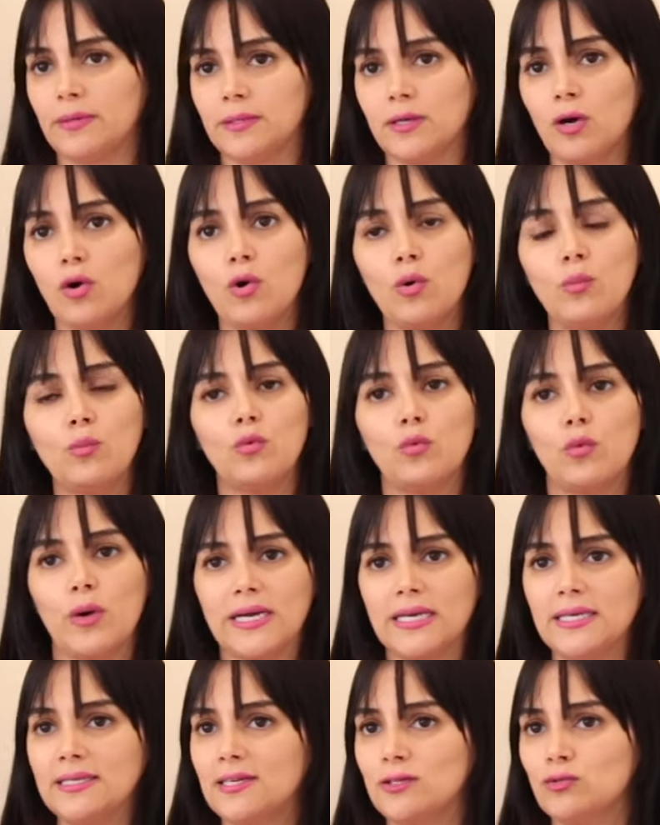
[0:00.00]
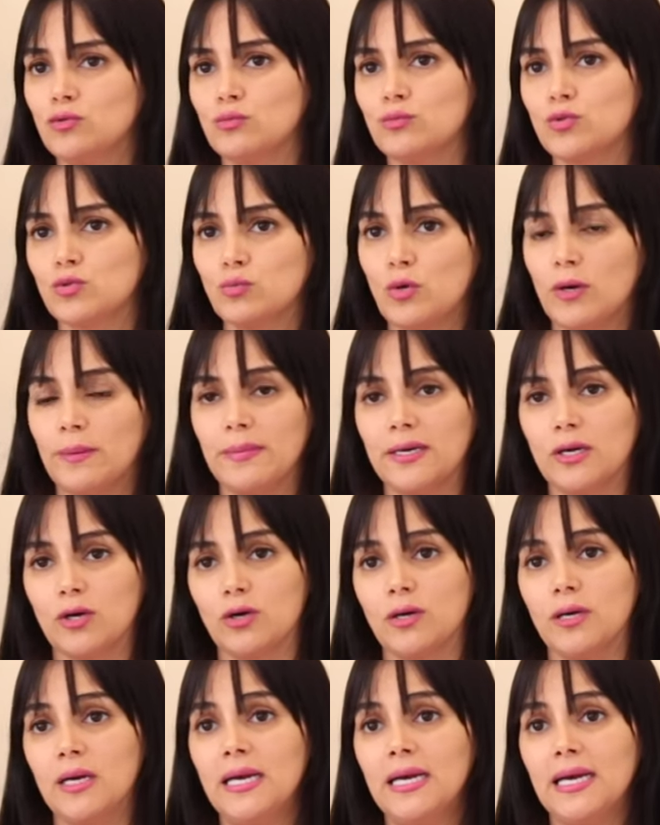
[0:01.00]
النوم واكيد عنده مجموعه من
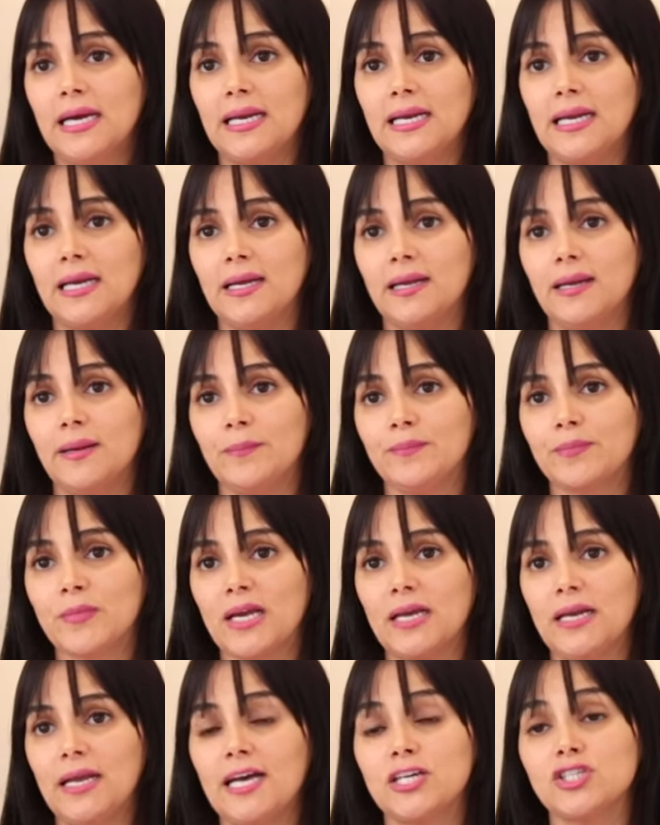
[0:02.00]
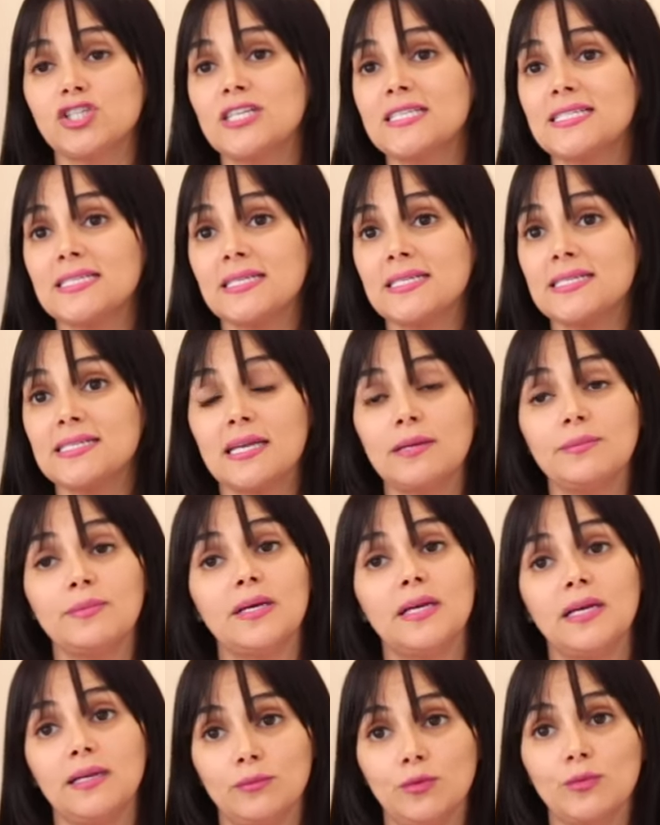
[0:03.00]
الحاجات اللي
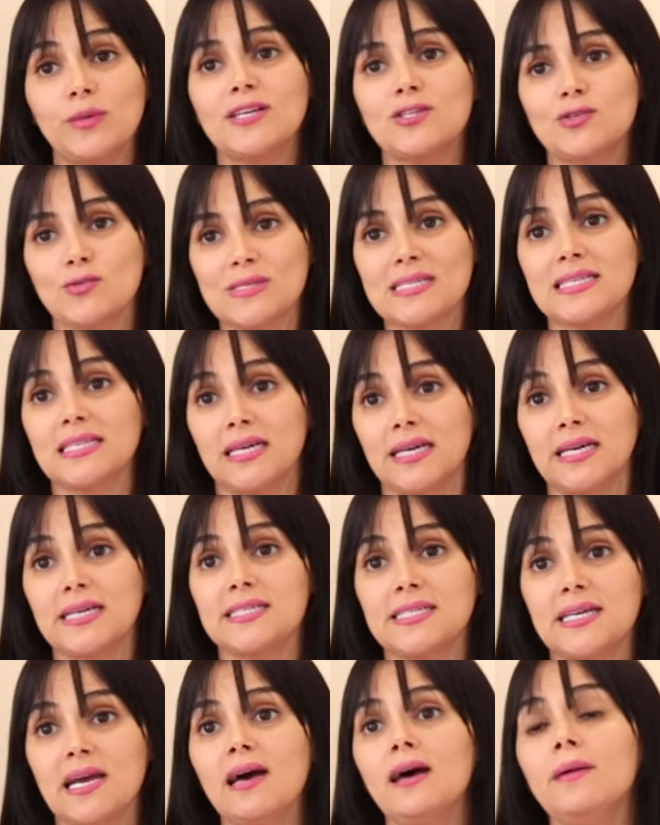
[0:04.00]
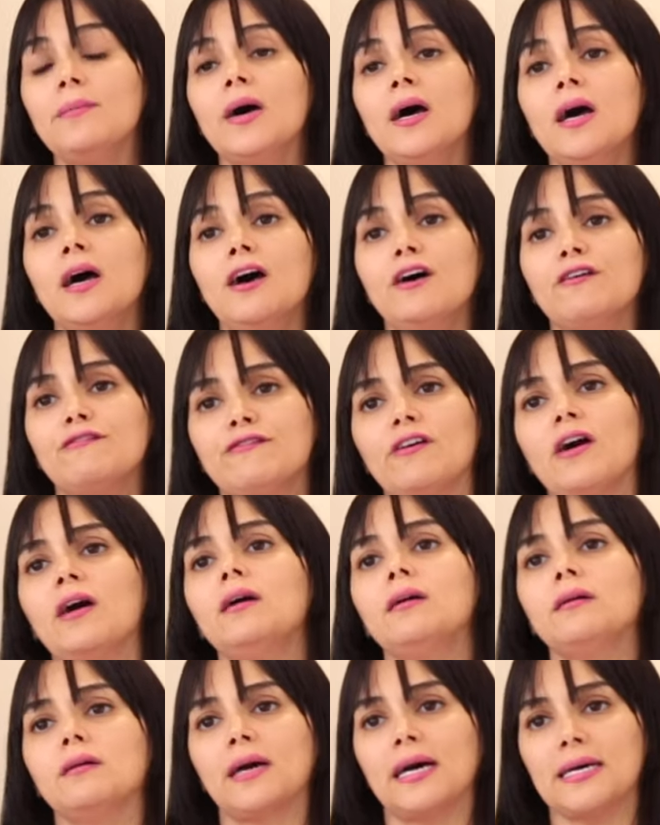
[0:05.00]
سلبيه اللي ممكن توصل للاكتئاب
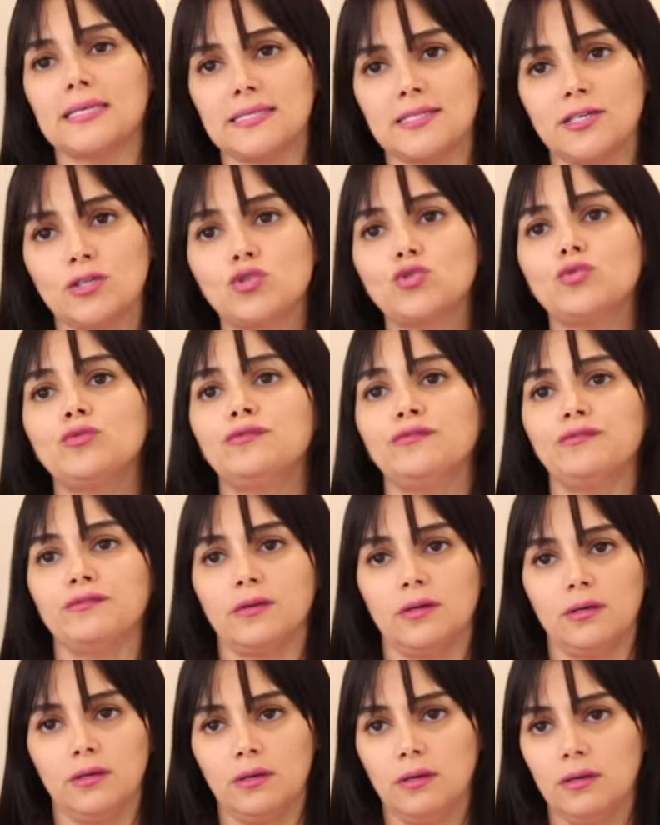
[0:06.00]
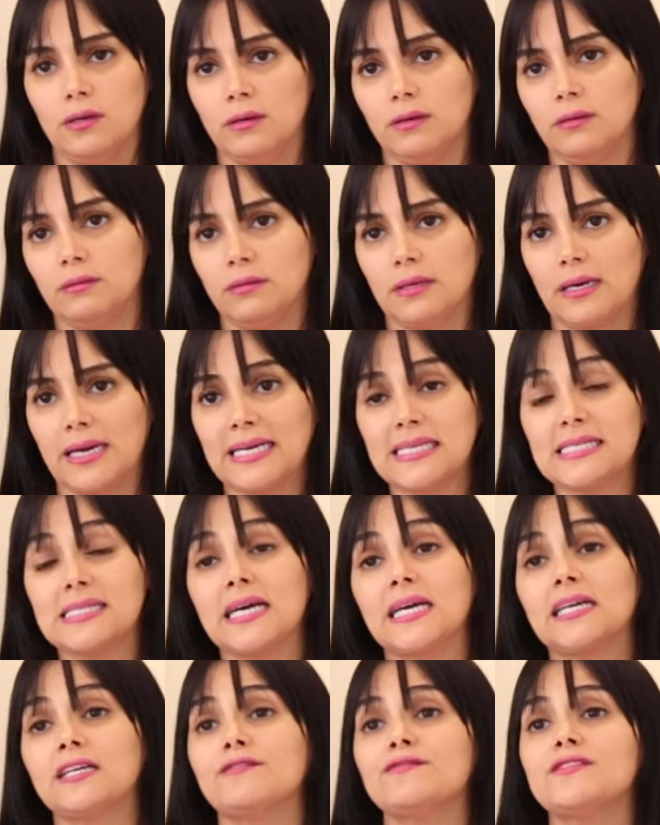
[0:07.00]
فخاصني نشوف آه،
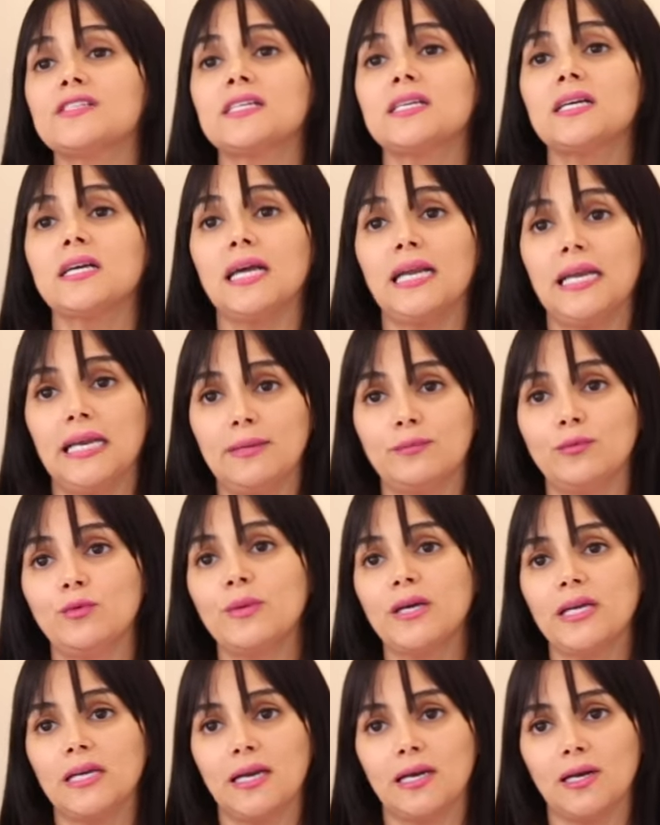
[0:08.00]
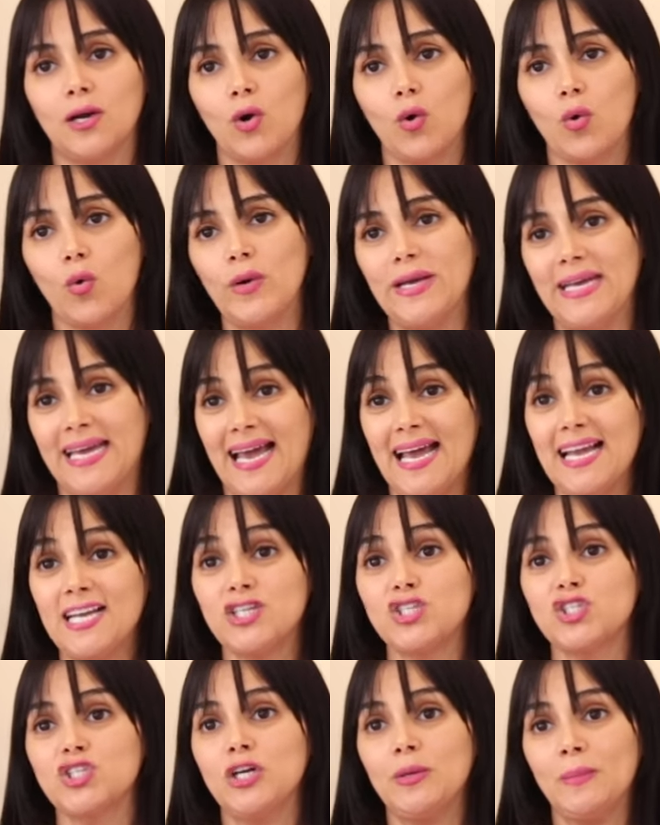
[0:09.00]
اخصائي نفسي اللي ممكن انه
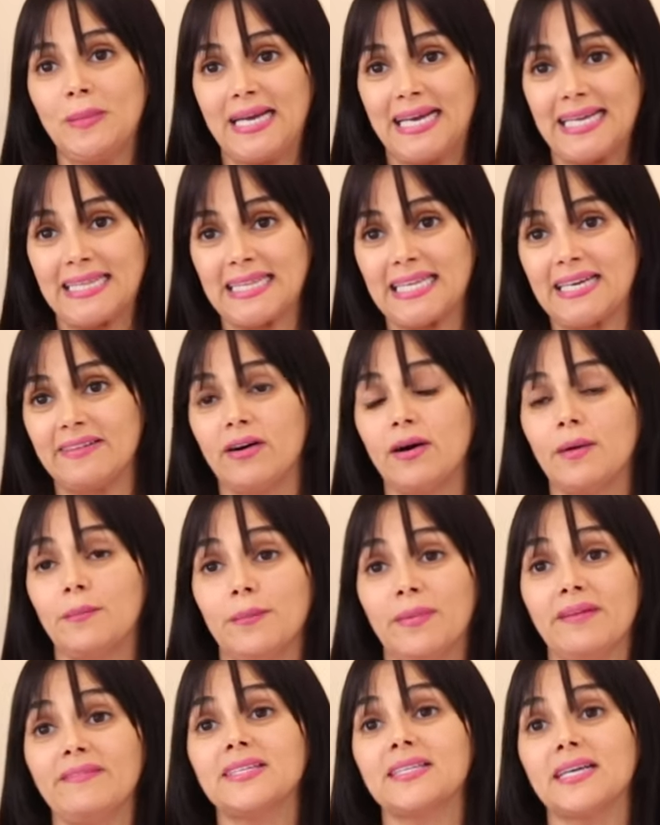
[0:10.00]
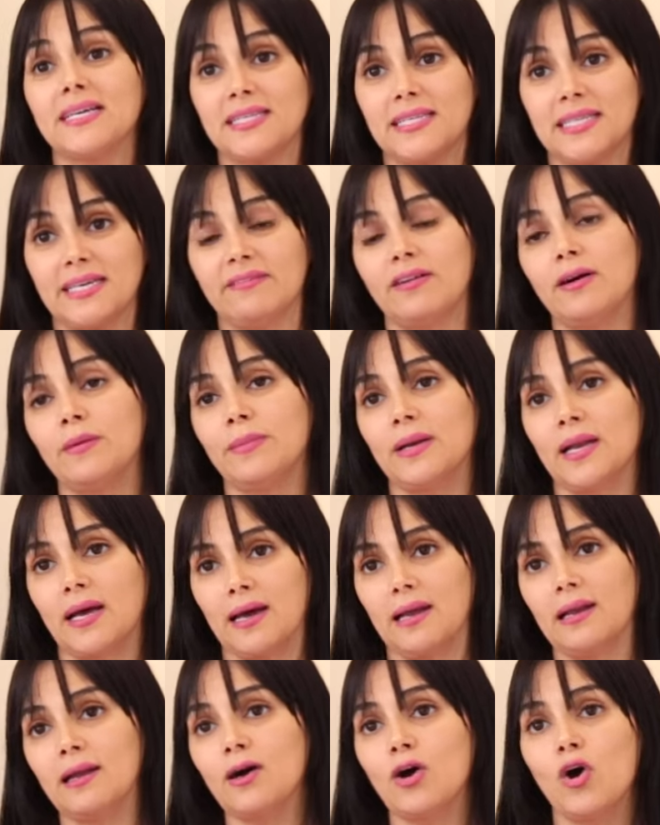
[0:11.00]
يعالجني من اضطراب مرض اضطراب
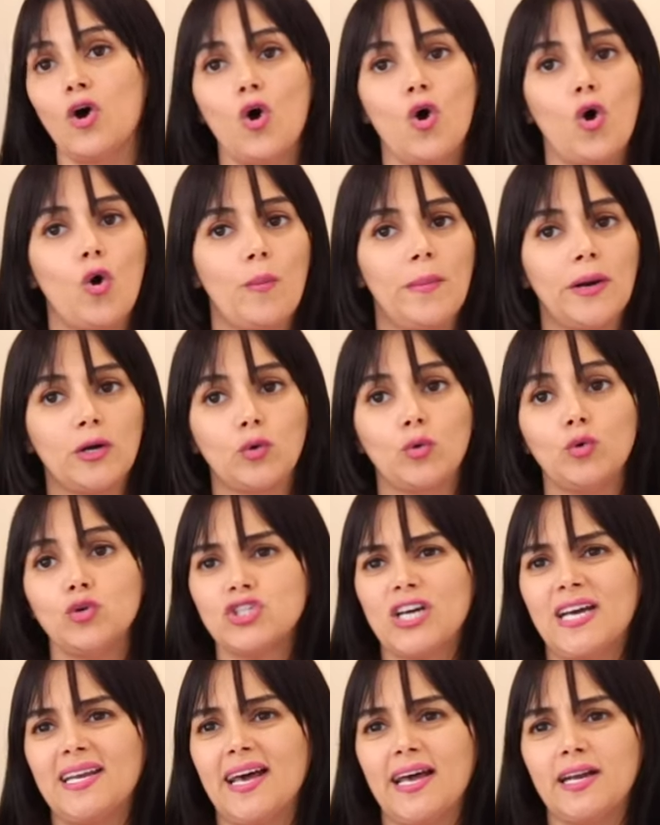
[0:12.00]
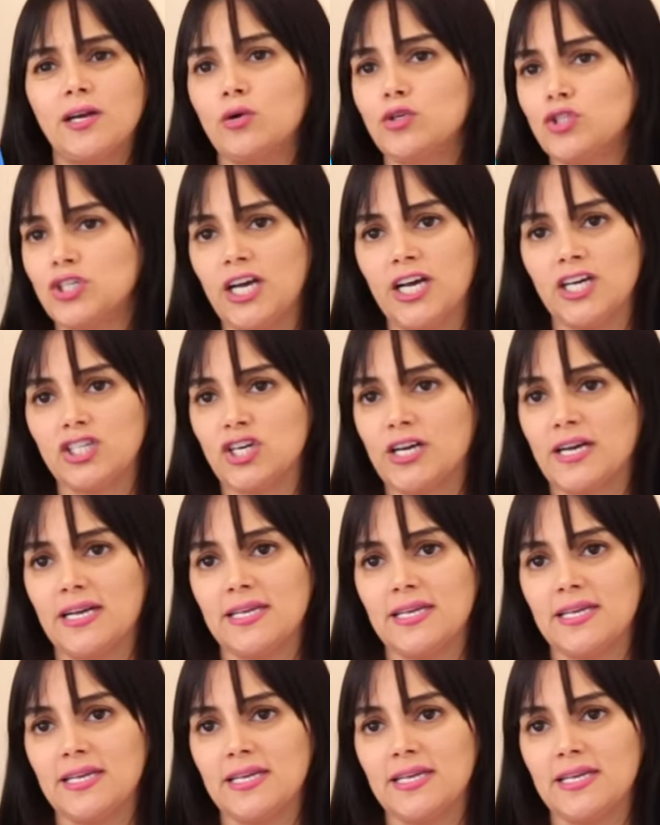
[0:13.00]
القلق وما نقولش على انه شي حاجه